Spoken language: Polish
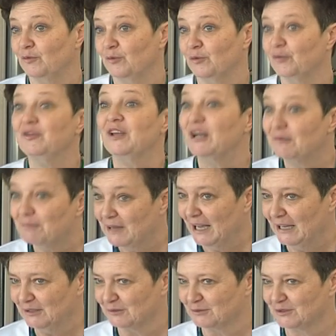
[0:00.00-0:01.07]

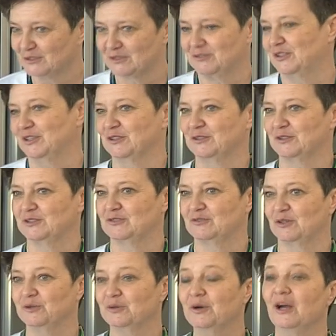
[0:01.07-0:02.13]
uwielbiają do swojego
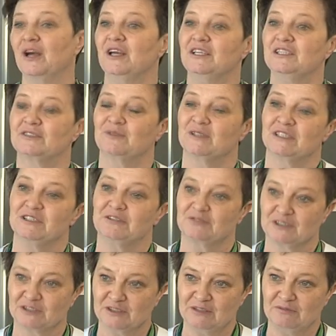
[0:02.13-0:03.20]
rozwoju, jest właśnie
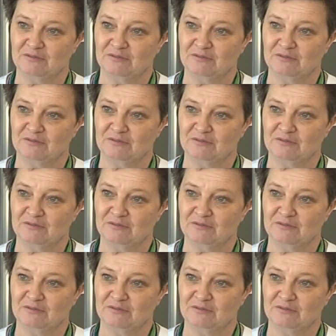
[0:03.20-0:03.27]
wysoka